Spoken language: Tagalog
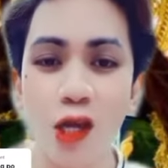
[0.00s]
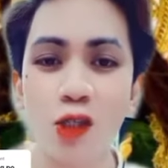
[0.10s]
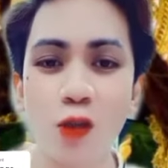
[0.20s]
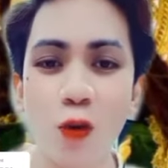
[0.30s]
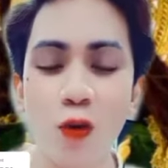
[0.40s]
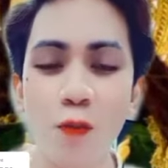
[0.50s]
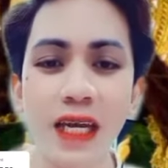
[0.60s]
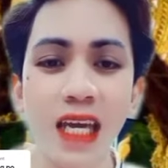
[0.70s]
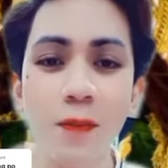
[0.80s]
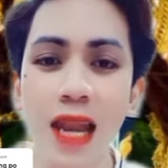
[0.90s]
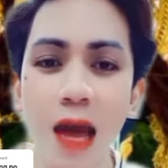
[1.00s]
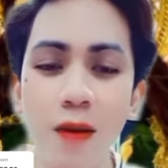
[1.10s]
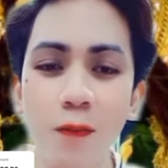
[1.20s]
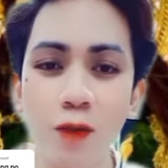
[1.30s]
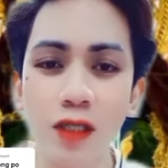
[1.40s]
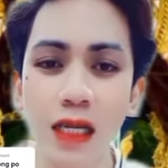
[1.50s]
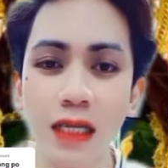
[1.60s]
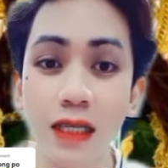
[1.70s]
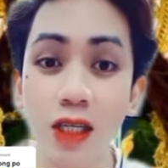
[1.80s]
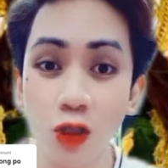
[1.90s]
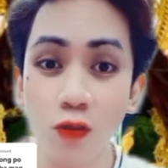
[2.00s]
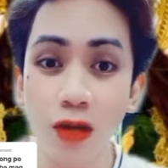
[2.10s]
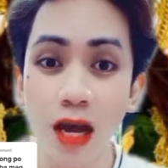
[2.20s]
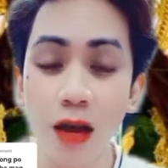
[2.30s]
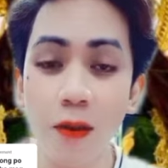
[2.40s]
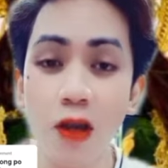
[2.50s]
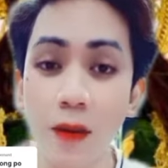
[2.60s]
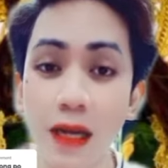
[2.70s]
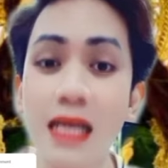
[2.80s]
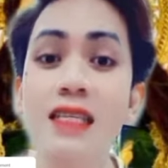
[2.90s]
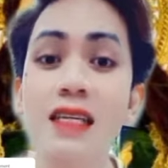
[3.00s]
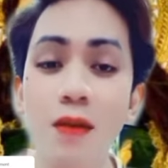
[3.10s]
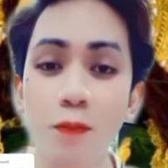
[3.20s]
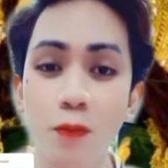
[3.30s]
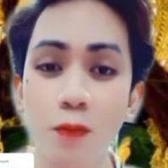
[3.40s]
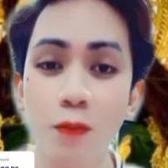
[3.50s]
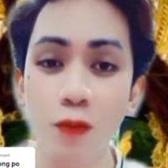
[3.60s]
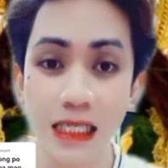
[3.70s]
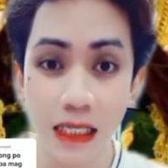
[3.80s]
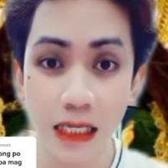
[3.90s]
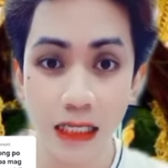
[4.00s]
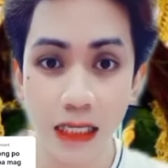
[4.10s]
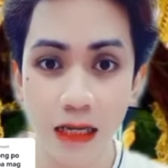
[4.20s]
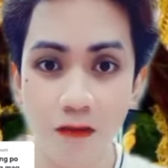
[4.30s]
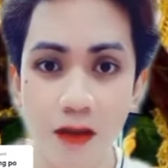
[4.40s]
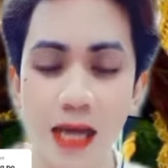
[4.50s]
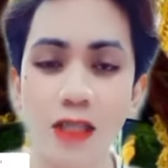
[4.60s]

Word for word: So, makiiba lamang po sila sa itsura, pero pares lang naman po sila ng sinisignify.